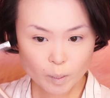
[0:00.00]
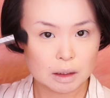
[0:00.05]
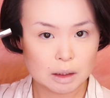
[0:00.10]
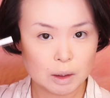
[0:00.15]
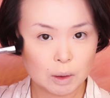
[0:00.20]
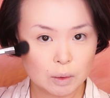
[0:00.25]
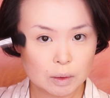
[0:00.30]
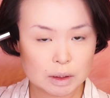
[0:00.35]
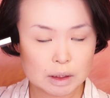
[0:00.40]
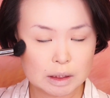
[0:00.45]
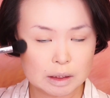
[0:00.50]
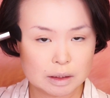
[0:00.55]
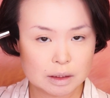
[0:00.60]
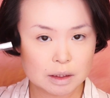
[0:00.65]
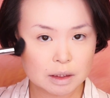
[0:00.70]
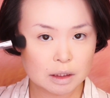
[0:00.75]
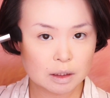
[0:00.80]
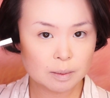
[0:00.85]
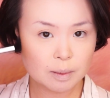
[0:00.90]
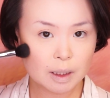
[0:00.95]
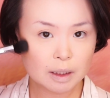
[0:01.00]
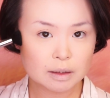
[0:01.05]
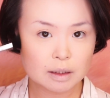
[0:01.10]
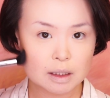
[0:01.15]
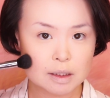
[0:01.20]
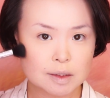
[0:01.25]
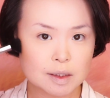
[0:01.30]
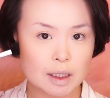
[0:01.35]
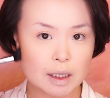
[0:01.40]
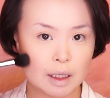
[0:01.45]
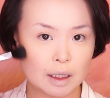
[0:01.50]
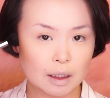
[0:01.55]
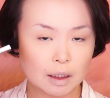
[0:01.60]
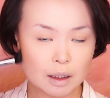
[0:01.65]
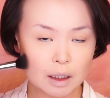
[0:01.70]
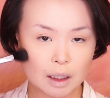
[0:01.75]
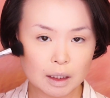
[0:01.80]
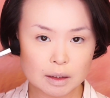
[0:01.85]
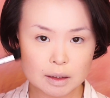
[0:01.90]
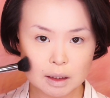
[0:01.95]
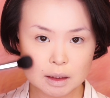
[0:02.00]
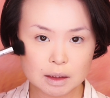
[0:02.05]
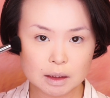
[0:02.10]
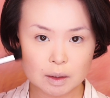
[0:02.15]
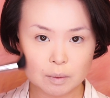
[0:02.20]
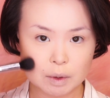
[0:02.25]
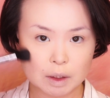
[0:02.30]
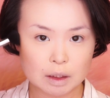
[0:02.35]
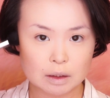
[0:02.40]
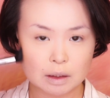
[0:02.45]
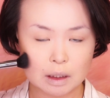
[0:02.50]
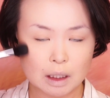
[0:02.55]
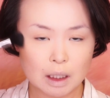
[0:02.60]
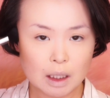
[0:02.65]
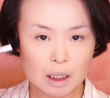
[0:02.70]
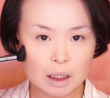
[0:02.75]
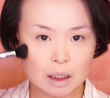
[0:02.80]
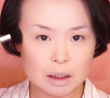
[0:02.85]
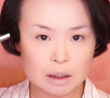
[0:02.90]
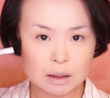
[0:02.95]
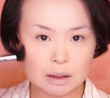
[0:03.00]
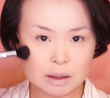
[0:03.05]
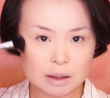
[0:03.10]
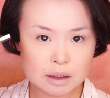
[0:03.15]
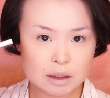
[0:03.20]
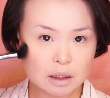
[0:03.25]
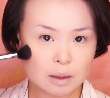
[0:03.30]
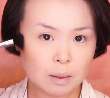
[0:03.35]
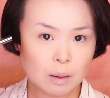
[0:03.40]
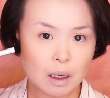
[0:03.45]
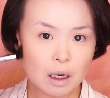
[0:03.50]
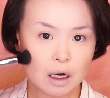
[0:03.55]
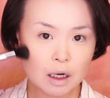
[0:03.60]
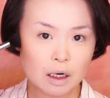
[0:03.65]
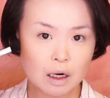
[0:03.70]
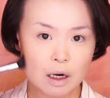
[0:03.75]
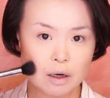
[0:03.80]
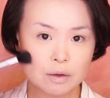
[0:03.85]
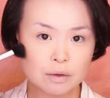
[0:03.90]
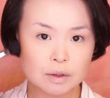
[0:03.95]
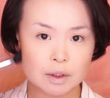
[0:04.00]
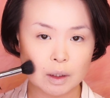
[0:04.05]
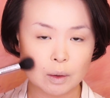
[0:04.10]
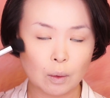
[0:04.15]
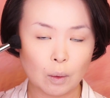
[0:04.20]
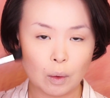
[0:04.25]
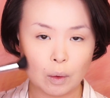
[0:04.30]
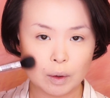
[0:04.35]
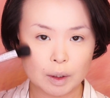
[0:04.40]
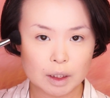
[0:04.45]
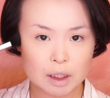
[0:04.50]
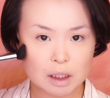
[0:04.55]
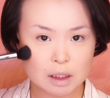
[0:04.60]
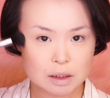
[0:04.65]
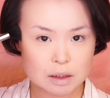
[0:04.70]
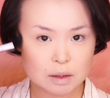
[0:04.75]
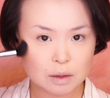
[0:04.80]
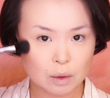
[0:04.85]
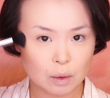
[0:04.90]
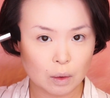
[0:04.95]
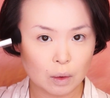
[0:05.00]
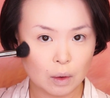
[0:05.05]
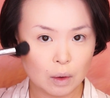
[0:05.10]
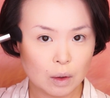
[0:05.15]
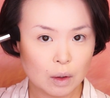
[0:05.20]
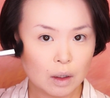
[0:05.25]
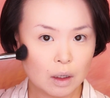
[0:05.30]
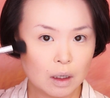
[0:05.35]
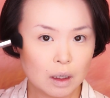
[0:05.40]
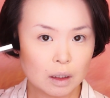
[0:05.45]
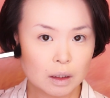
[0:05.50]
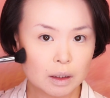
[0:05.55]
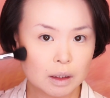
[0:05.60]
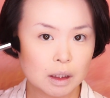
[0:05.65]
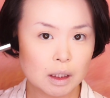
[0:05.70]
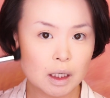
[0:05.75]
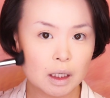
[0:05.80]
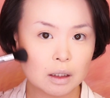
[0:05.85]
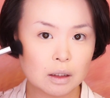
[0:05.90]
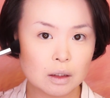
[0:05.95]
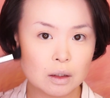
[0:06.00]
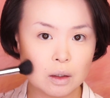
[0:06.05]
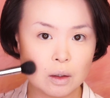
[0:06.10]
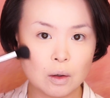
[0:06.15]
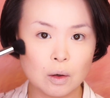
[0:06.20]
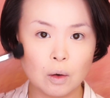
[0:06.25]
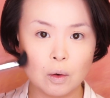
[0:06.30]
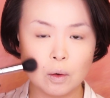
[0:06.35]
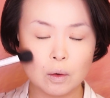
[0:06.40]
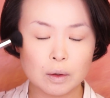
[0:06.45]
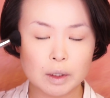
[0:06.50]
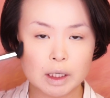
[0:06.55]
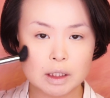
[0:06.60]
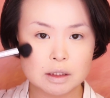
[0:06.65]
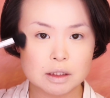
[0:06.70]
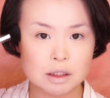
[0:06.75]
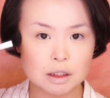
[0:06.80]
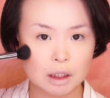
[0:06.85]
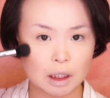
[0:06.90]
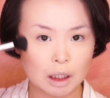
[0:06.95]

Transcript: 色一番で正解だったわだって一番明るくてこれですよ結構オレンジ